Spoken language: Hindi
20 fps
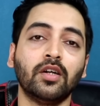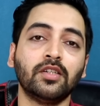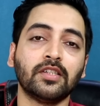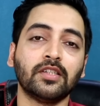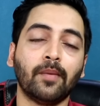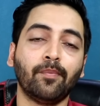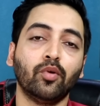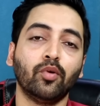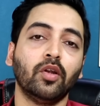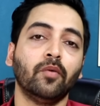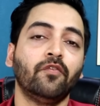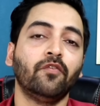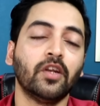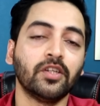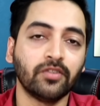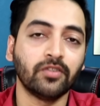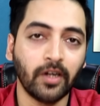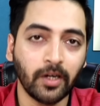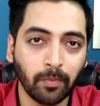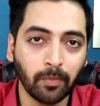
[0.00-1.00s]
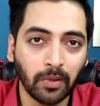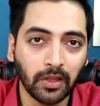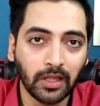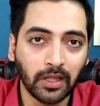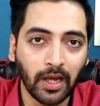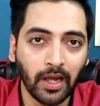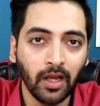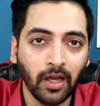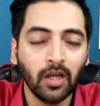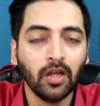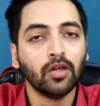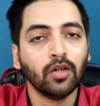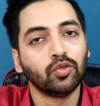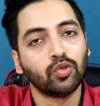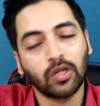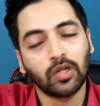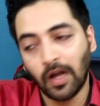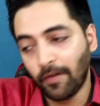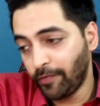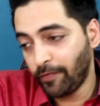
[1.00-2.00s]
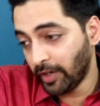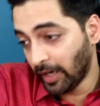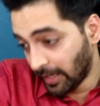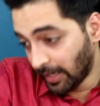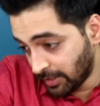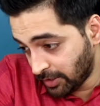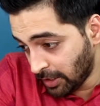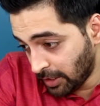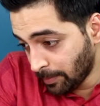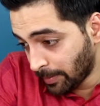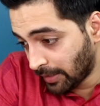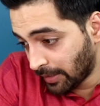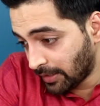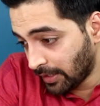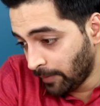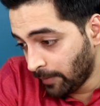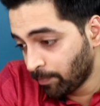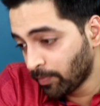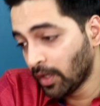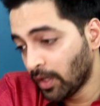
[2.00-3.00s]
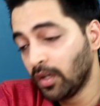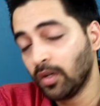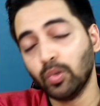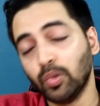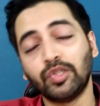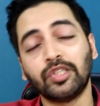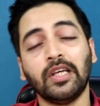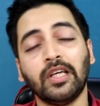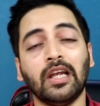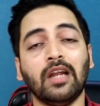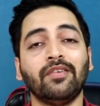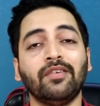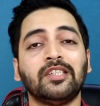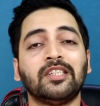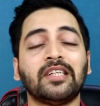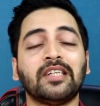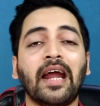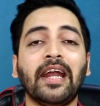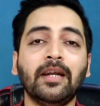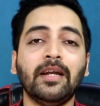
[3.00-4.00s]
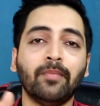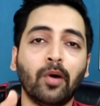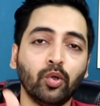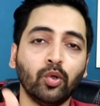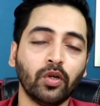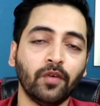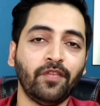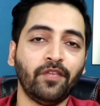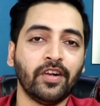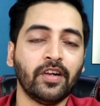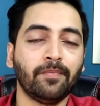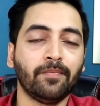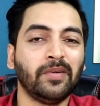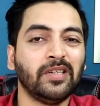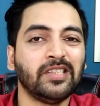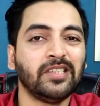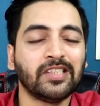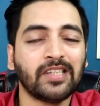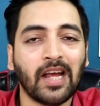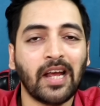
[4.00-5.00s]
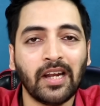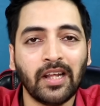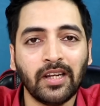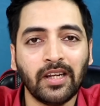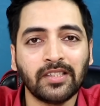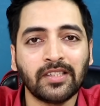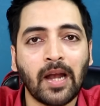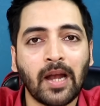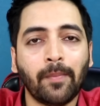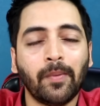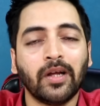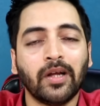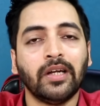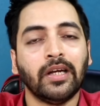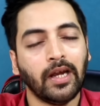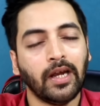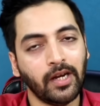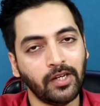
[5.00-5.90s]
हर्ट्ज आपको रिफ्रेश रेट मिलता है जो काफी अच्छी बात है उसके अलावा साइड माउंटेड फिंगरप्रिंट स्कैनर है स्नैपड्रैगन